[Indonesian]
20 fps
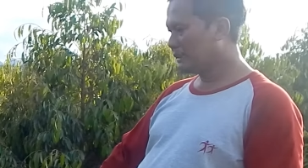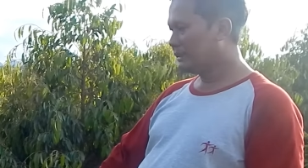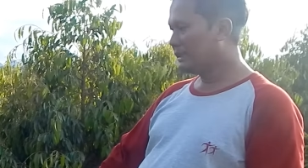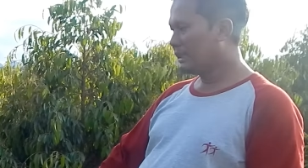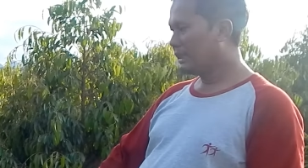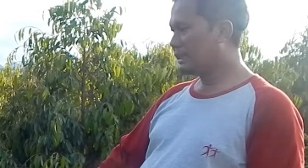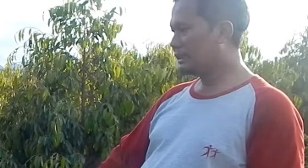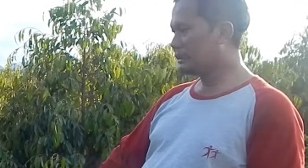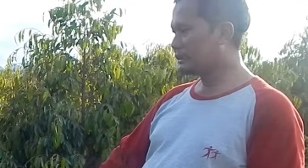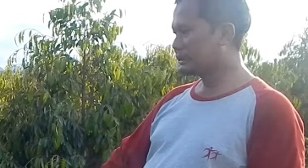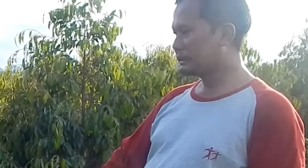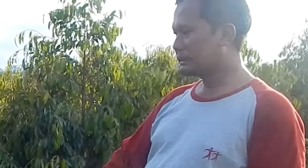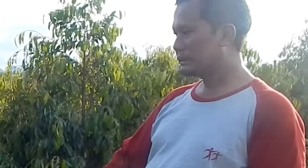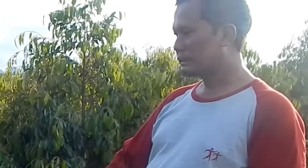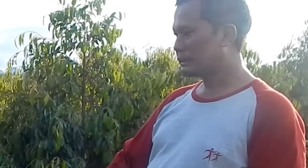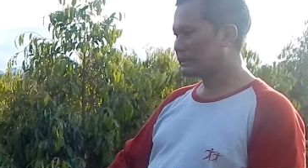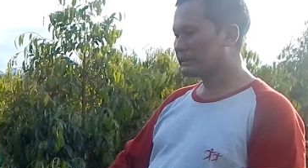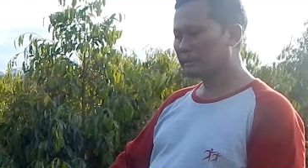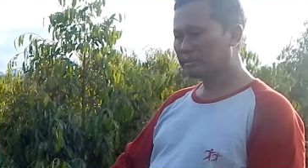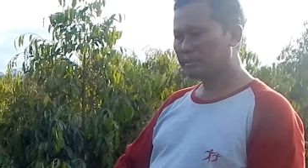dia
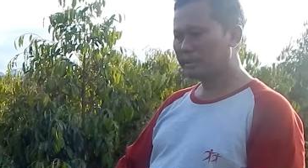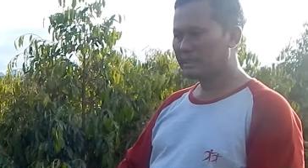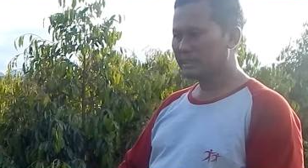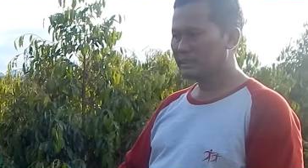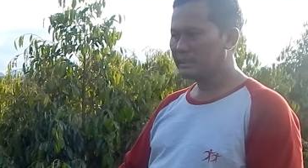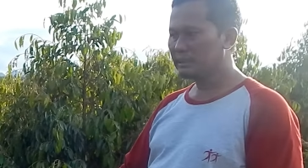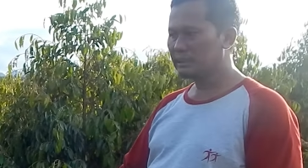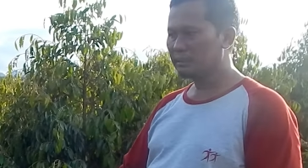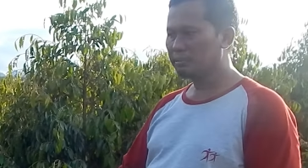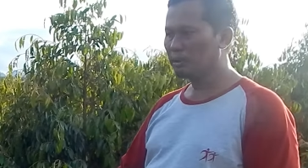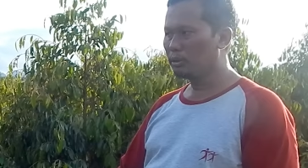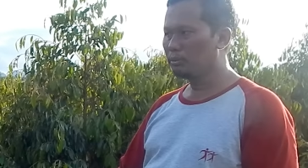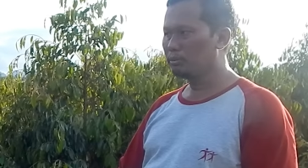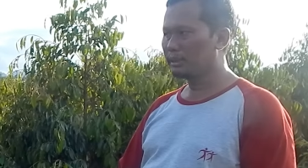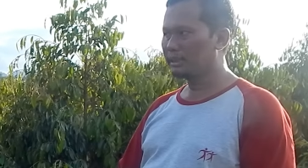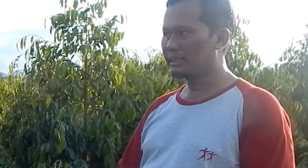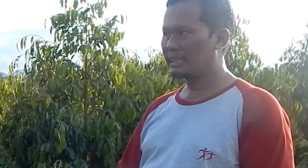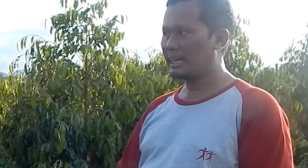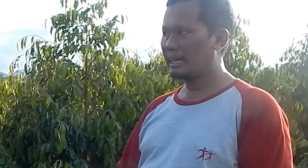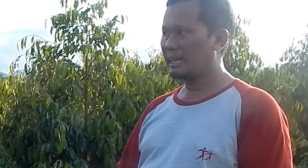tetap di sini sebelum
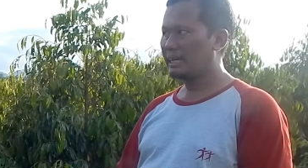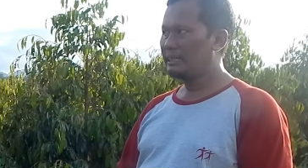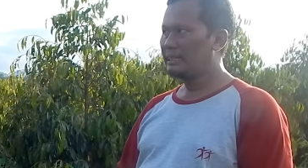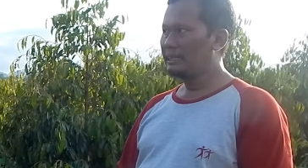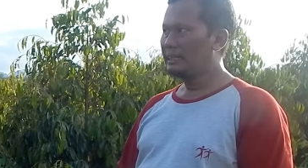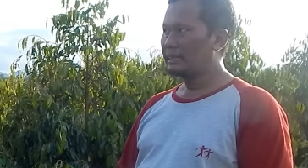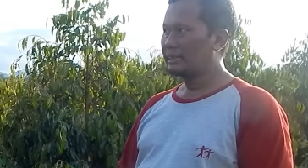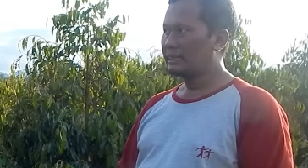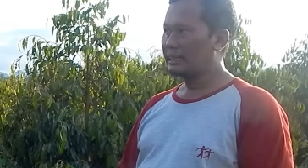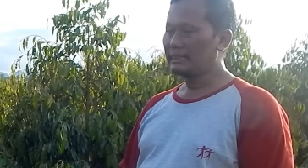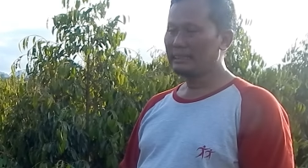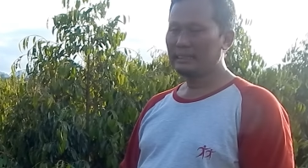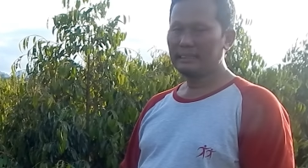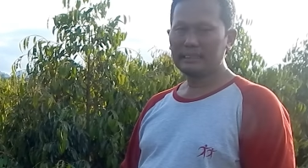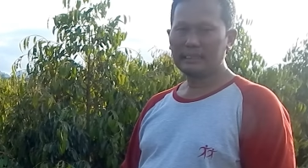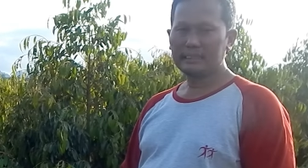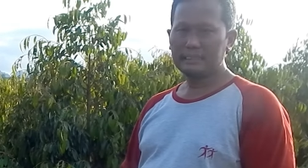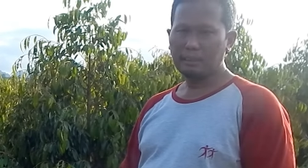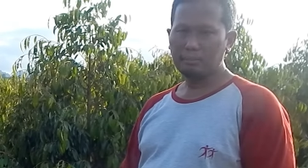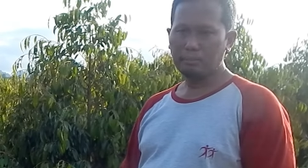kita
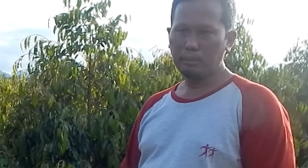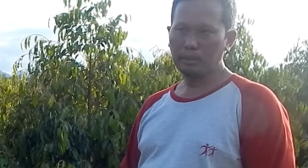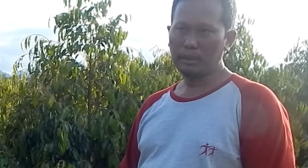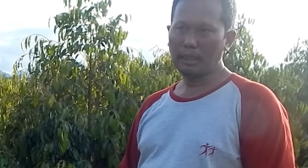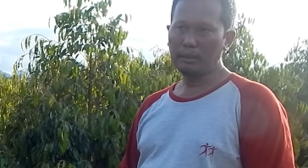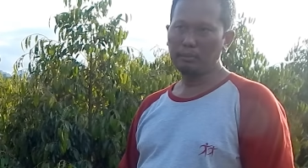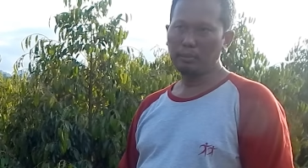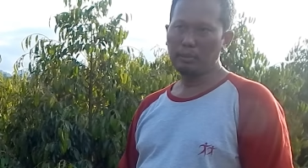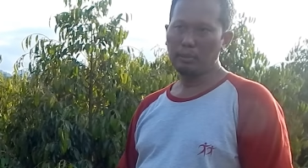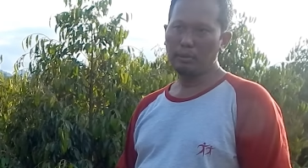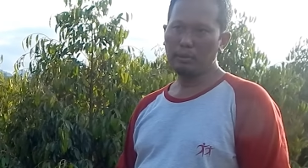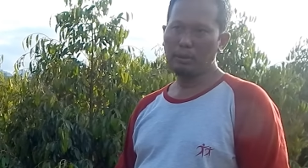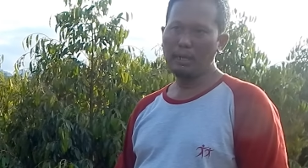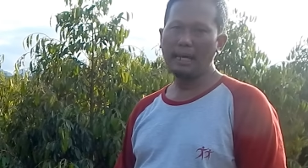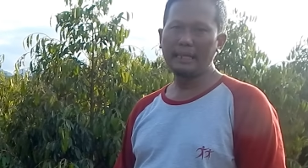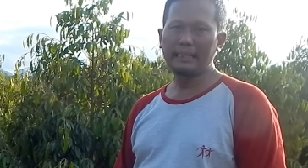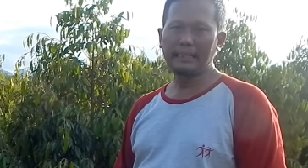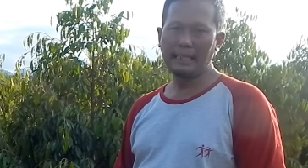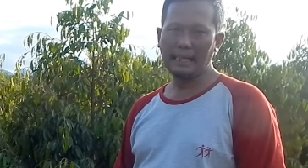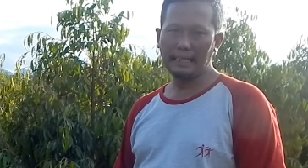nantinya cabut atau
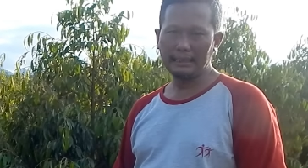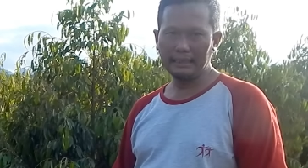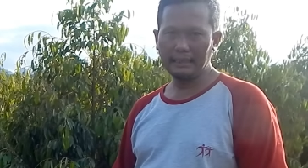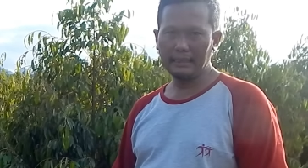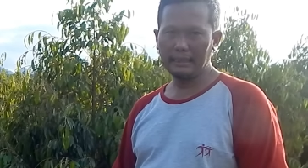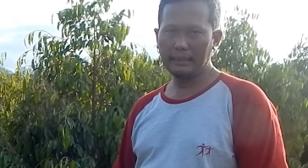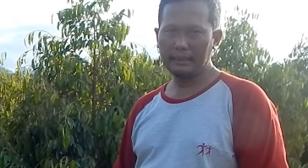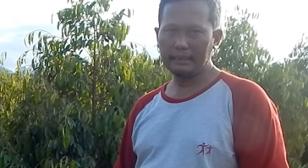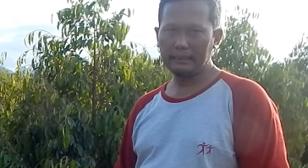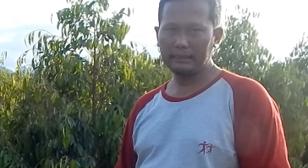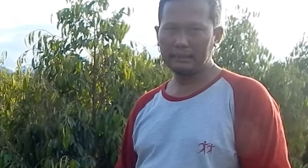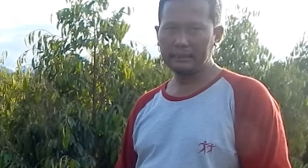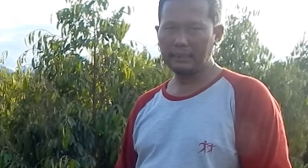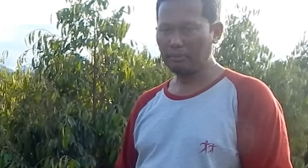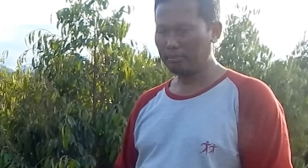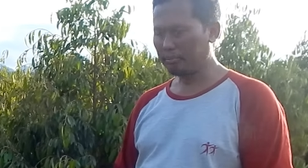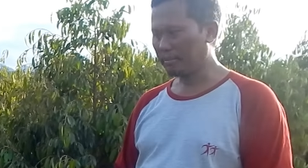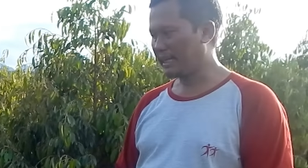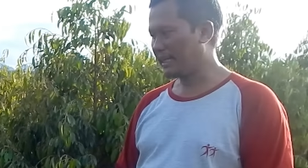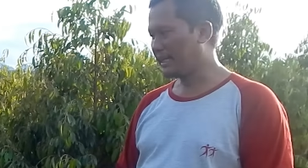hari hanya
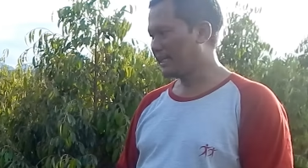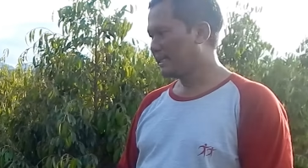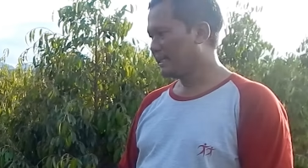sampai